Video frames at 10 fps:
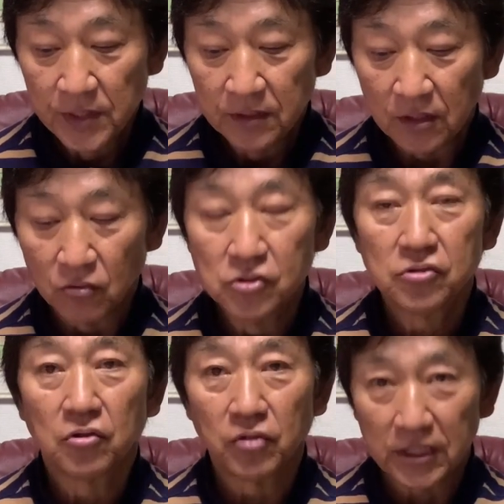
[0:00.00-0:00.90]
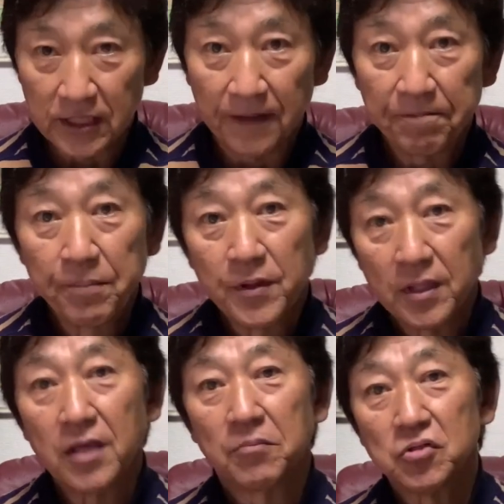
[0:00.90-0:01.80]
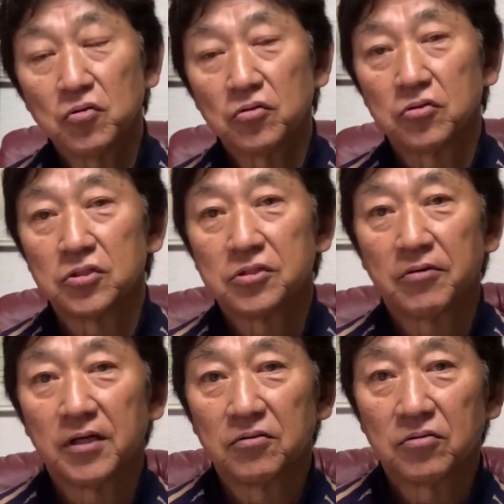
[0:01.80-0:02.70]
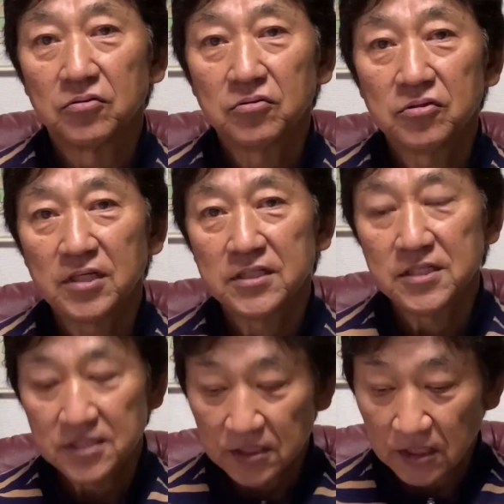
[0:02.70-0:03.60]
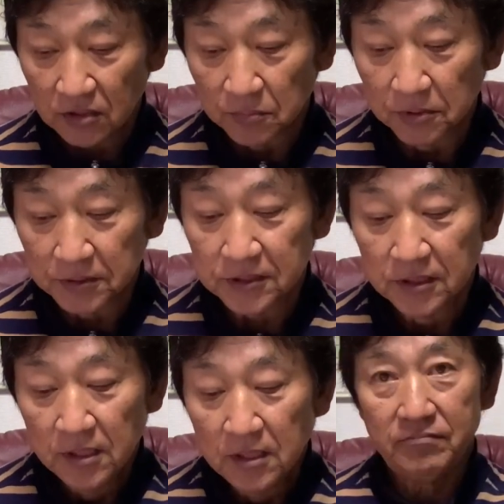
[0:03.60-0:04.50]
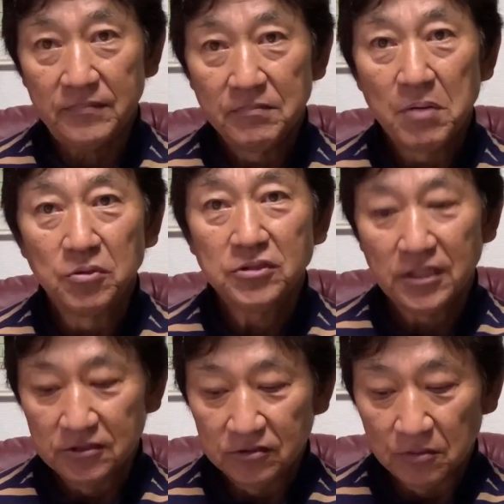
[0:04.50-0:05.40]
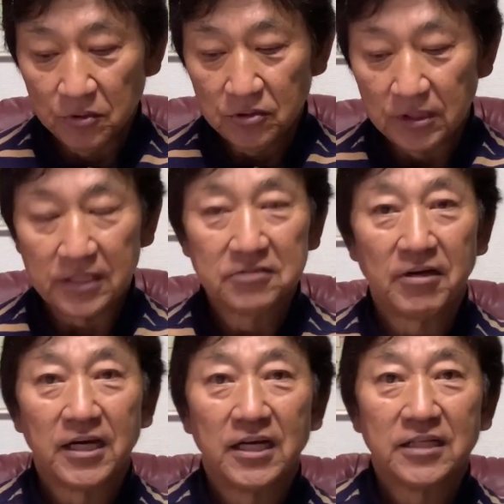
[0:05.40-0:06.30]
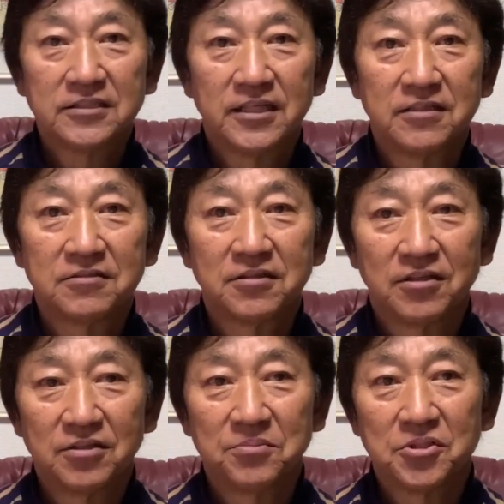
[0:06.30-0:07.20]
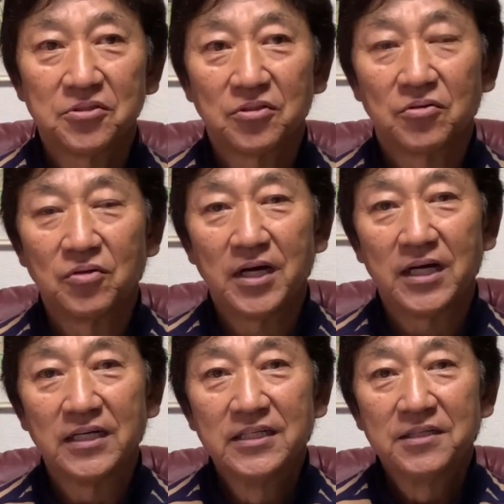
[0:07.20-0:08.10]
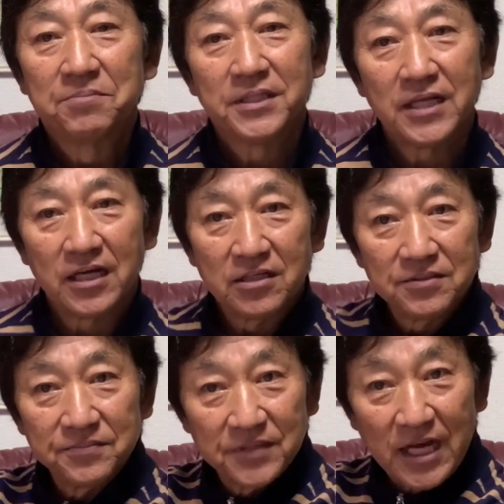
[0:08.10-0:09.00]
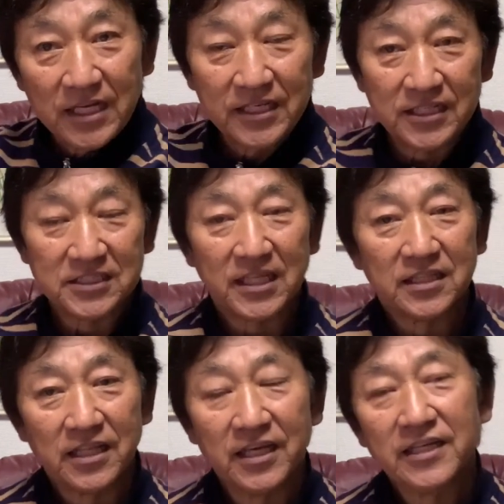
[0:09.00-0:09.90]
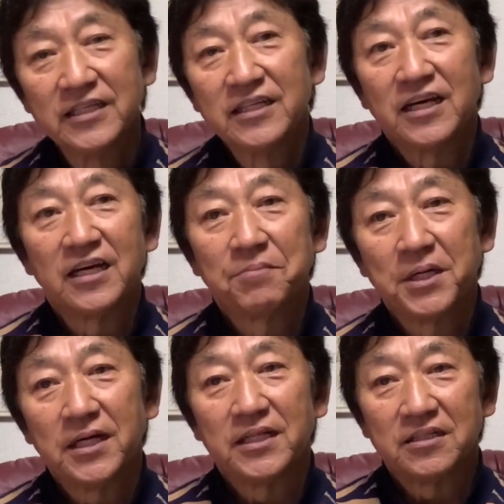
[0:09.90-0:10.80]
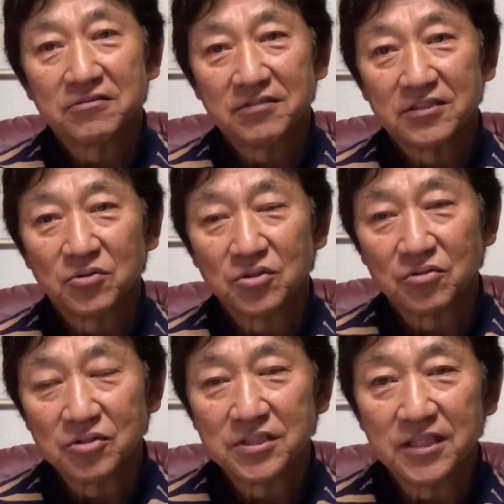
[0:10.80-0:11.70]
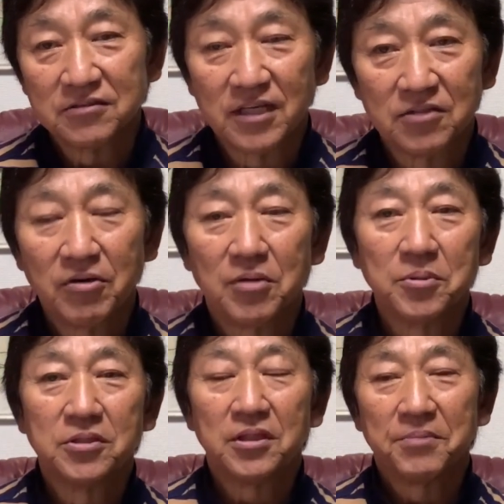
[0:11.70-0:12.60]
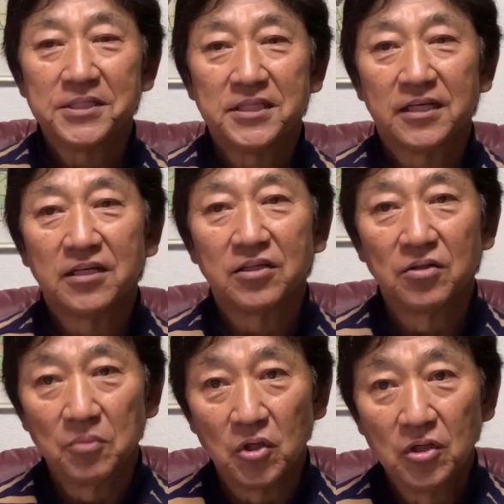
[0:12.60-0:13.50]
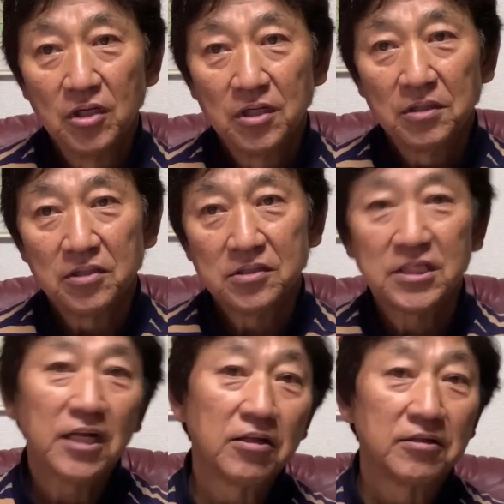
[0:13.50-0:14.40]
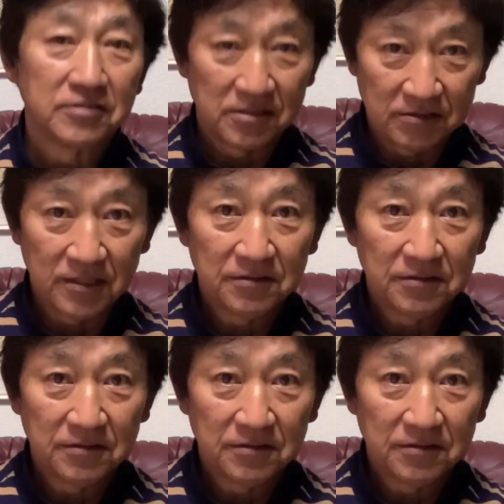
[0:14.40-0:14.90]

で55打点で、まあ、ショートとしてはあの優秀な成績だと思います、まあ、僕からするともっと打率は上がるはずなんですけれどもちょっと後半また離れ出したのであまあ打率はそこそこ落ちていくなとは思ってましたけれどもあ力のある選手だ